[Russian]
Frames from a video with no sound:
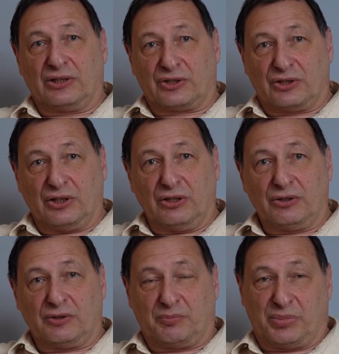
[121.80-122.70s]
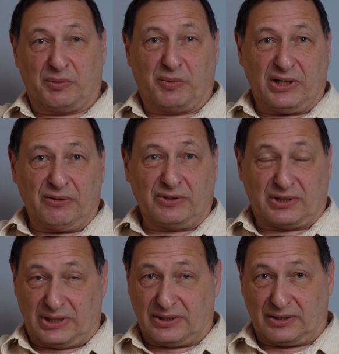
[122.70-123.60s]
начинают
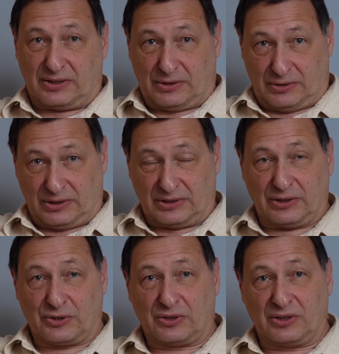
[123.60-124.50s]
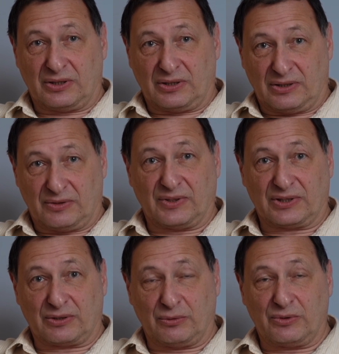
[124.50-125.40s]
приманивать разных достаточно
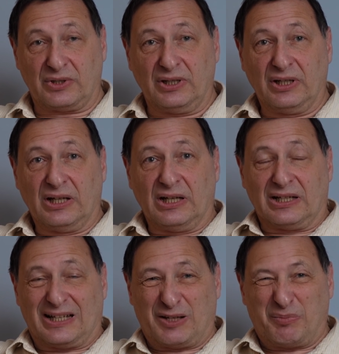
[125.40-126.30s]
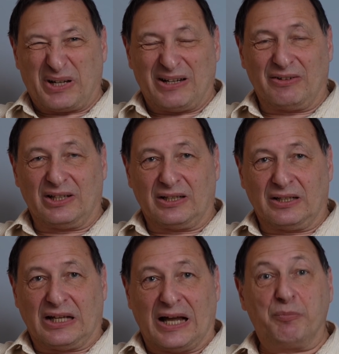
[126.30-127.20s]
известных людей, как правило,
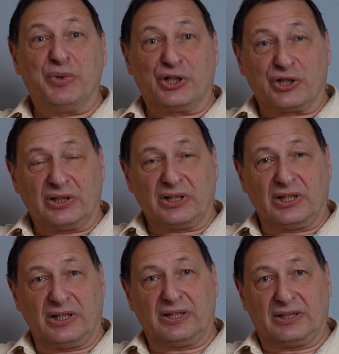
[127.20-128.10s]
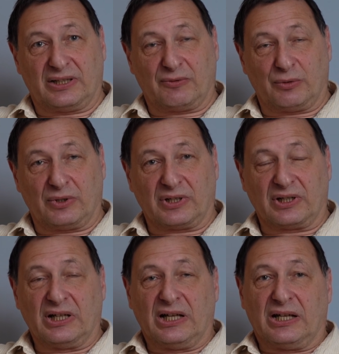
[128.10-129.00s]
обиженных или
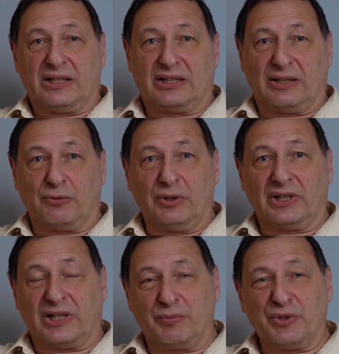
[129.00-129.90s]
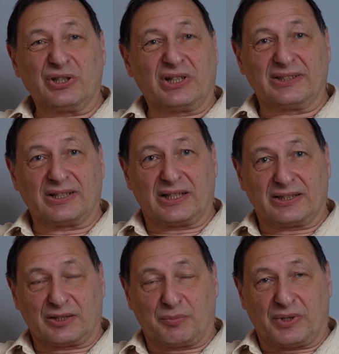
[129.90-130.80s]
недовольных. Недовольных и обиженных из
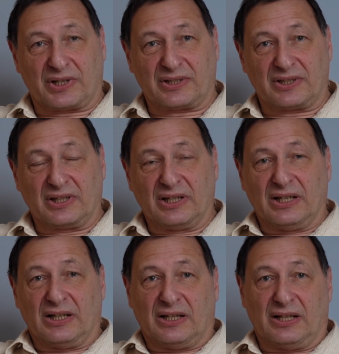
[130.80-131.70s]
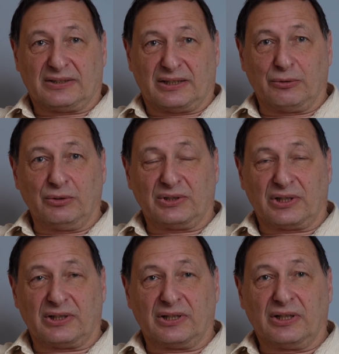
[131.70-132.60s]
разных партий. А с одной
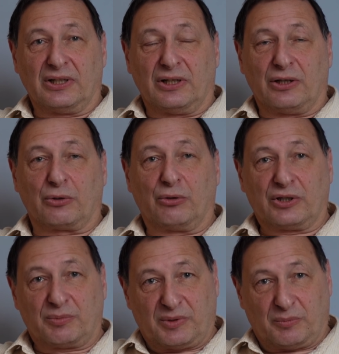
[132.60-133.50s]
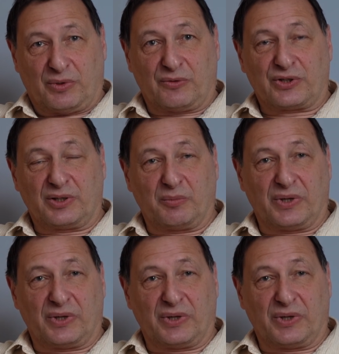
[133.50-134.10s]
стороны, Ройзман, бывший